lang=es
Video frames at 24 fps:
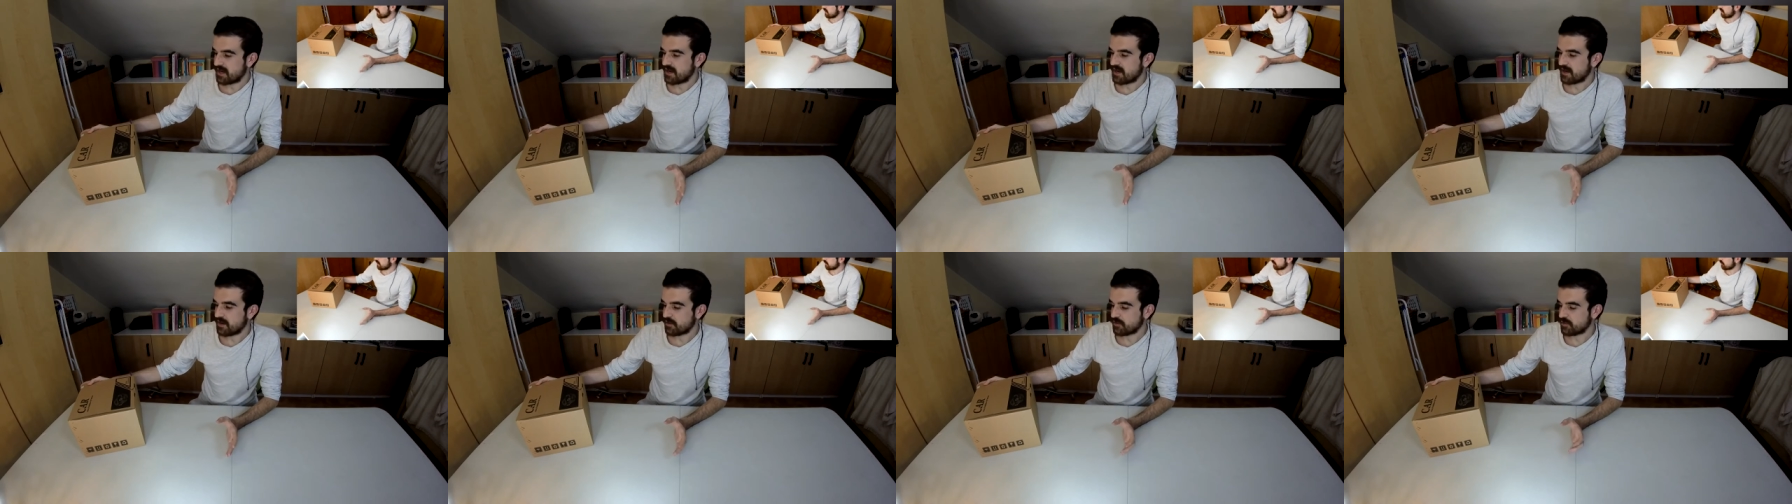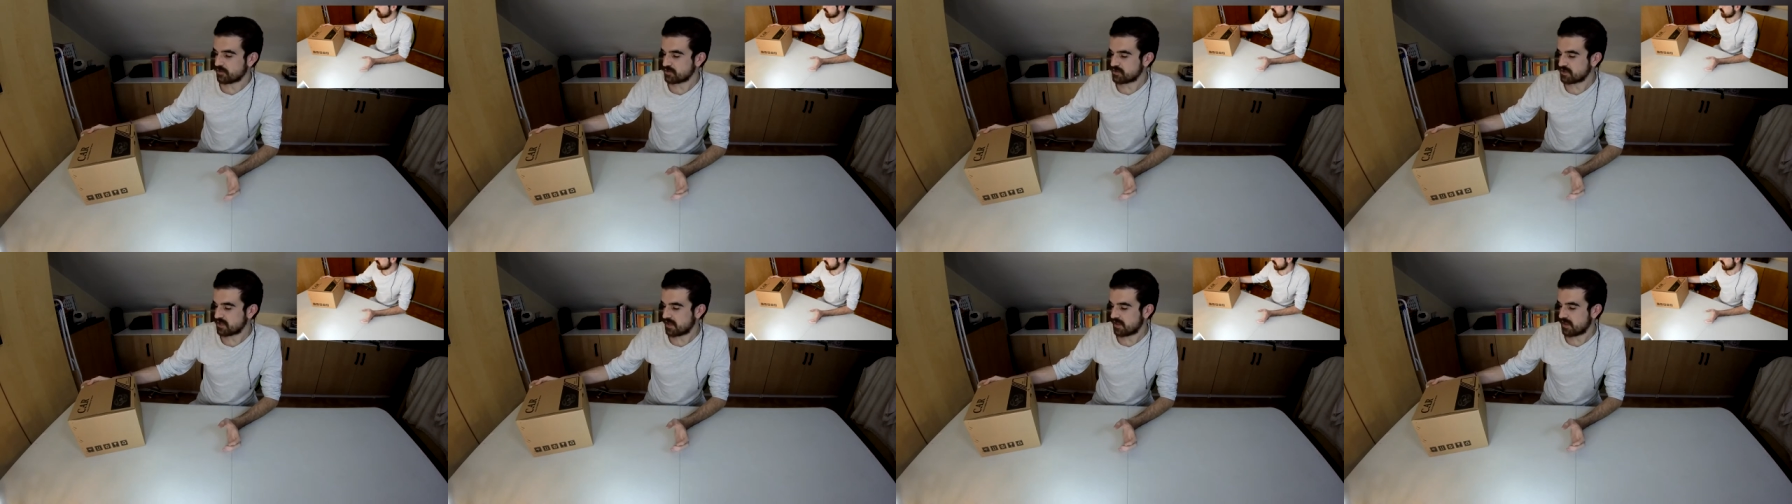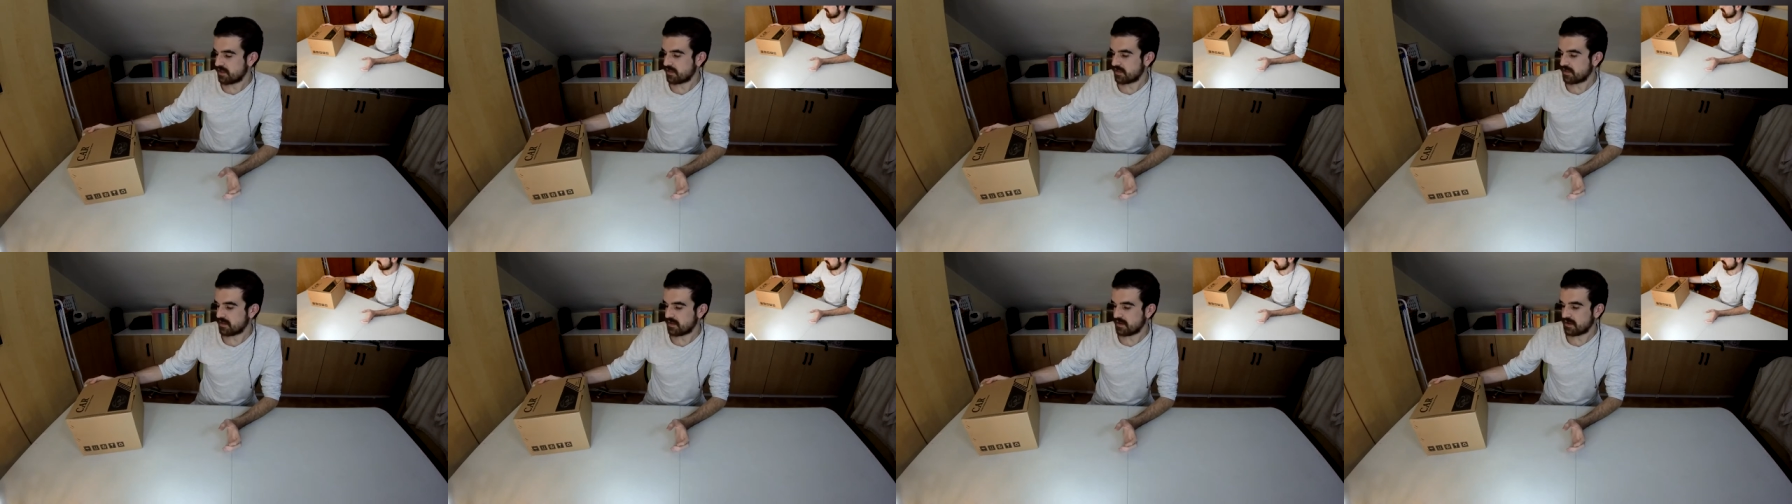en el coche
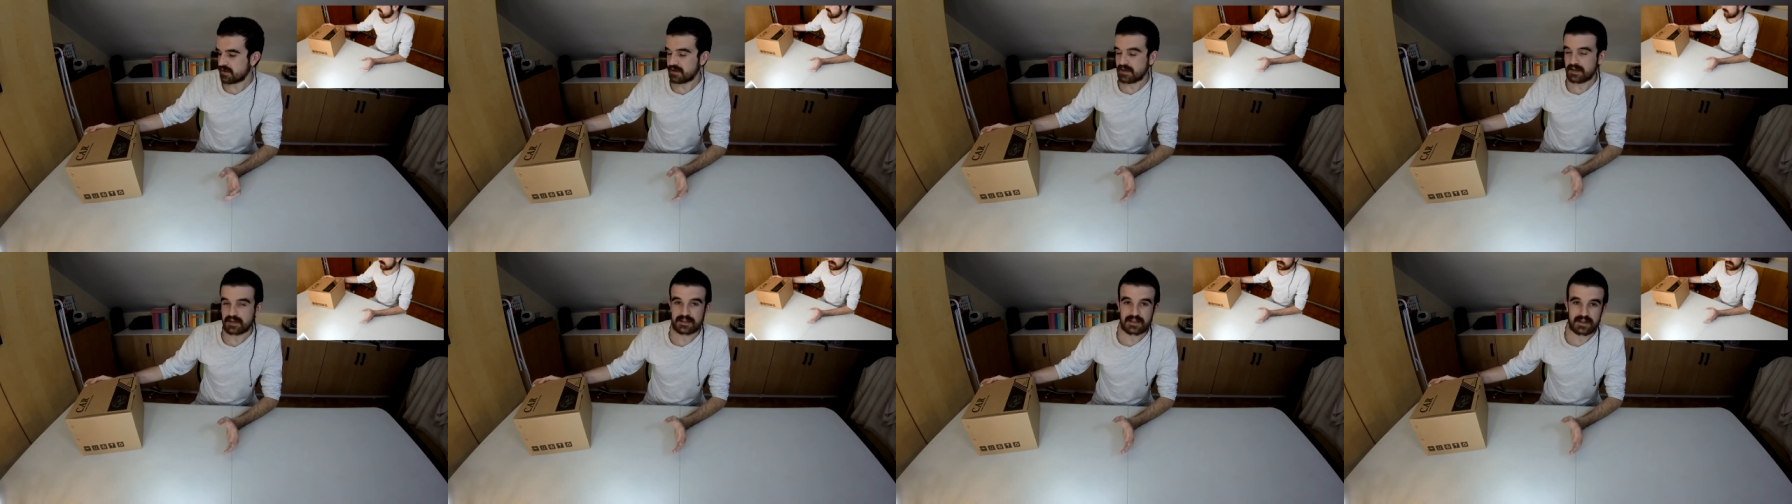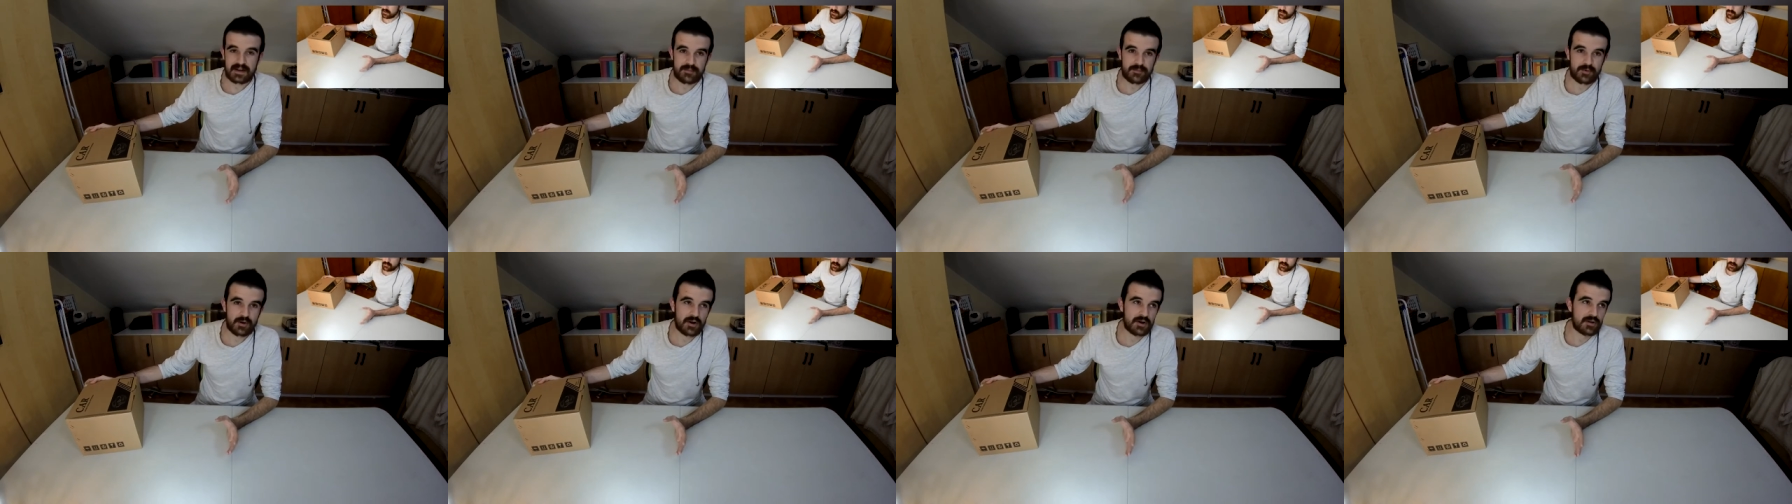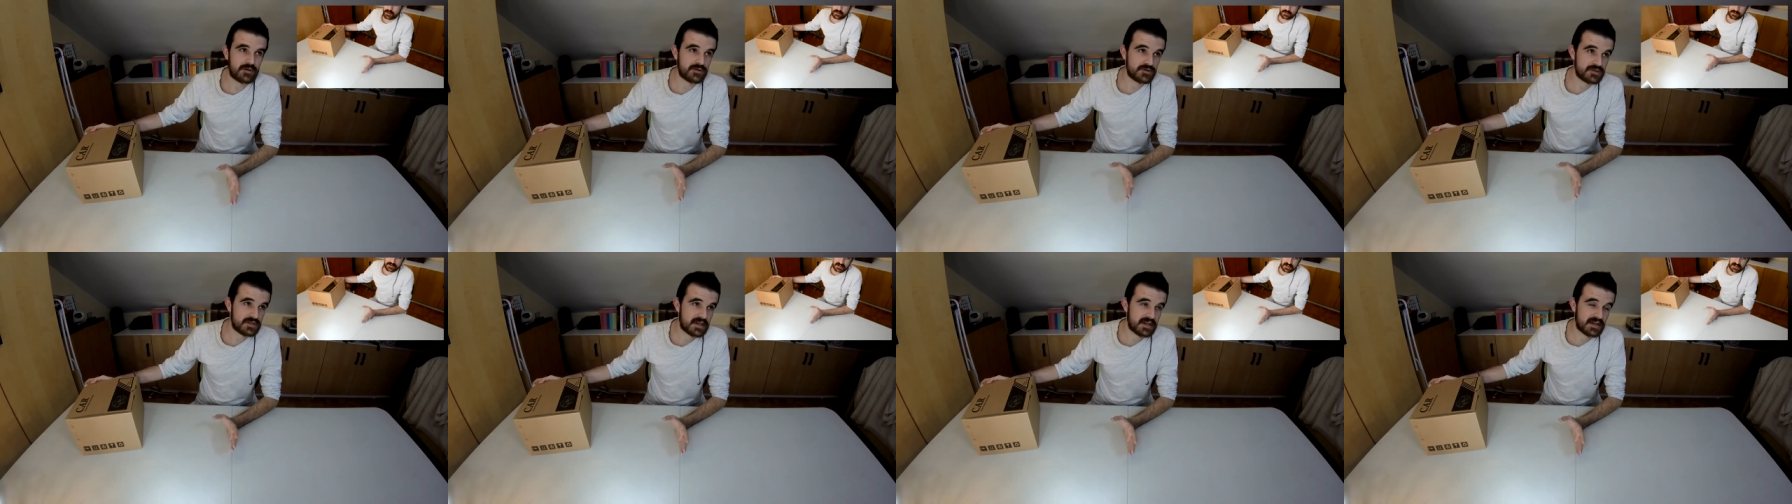desde que tenemos el
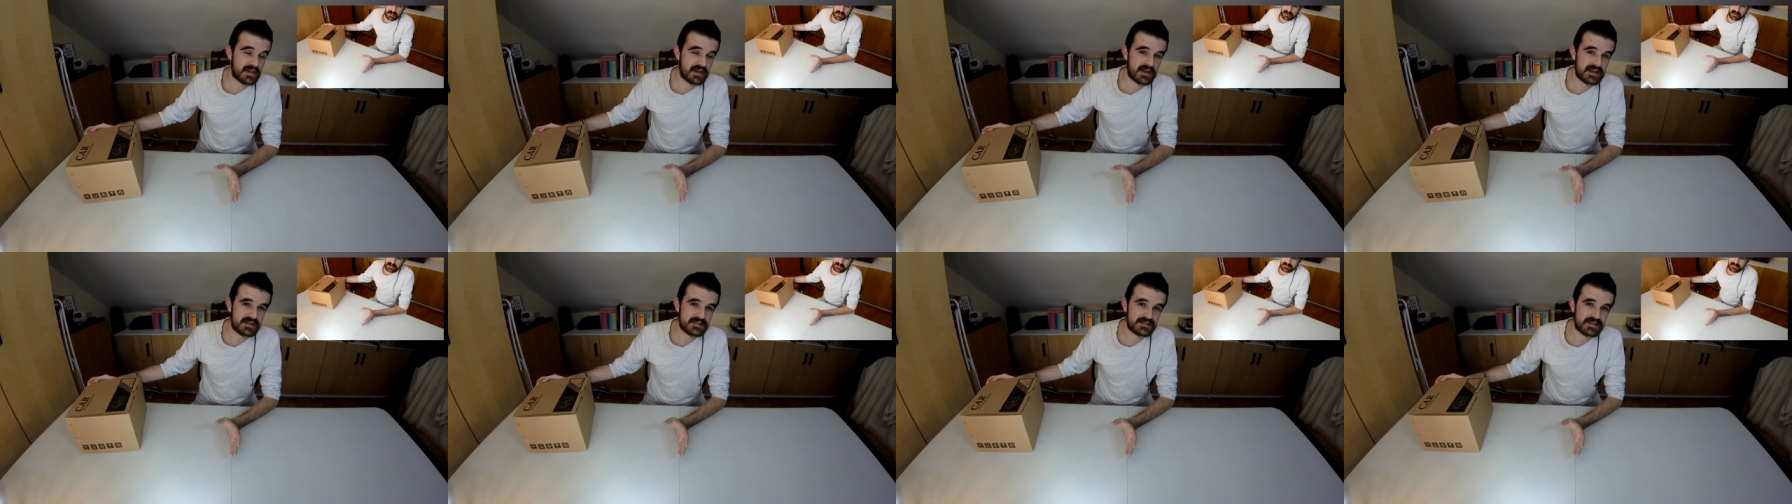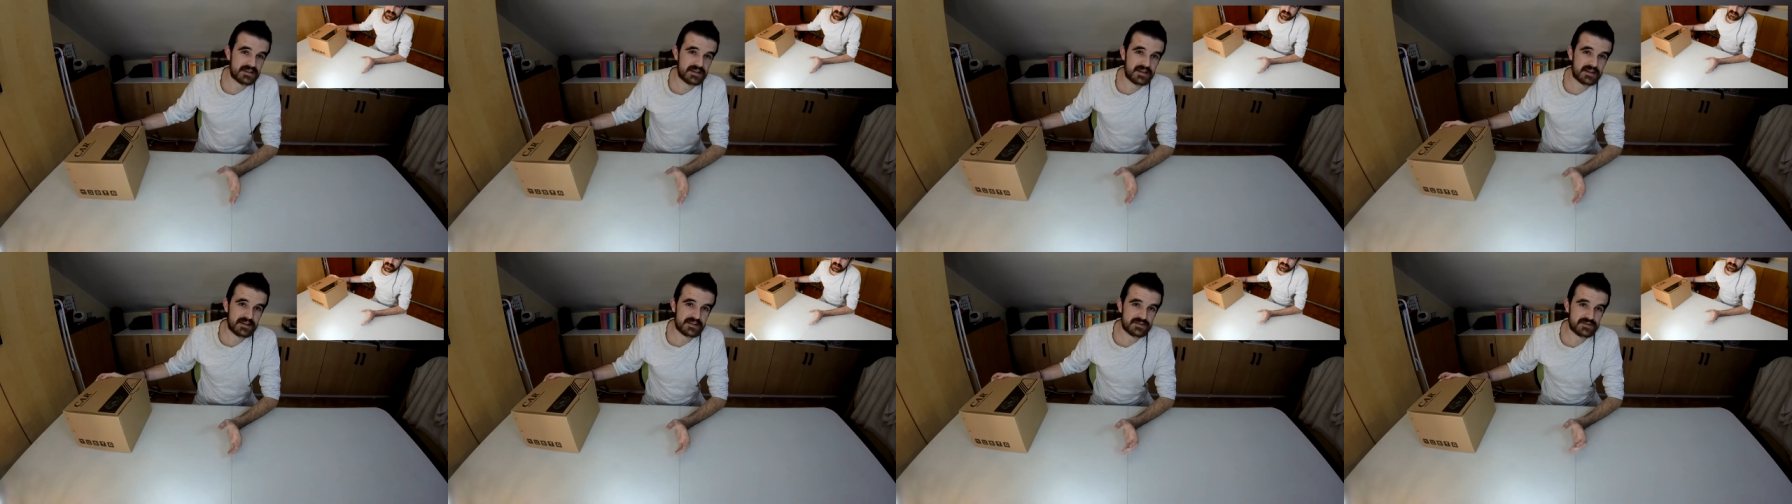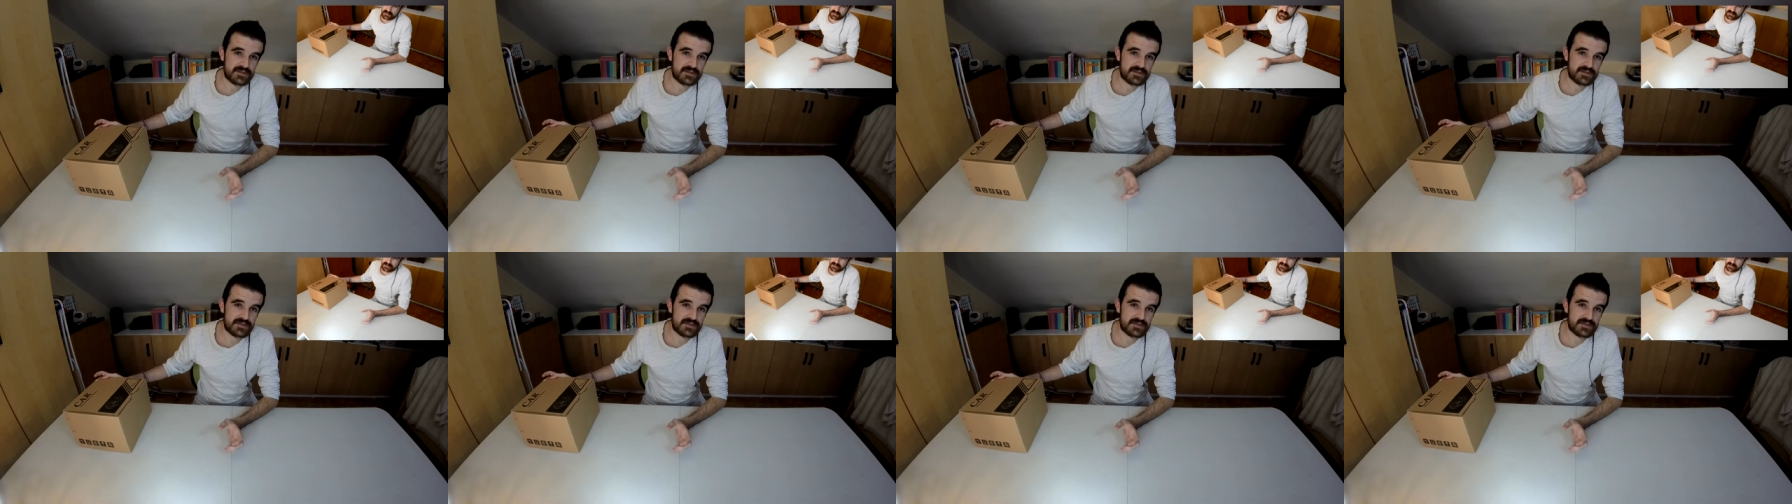coche en casa,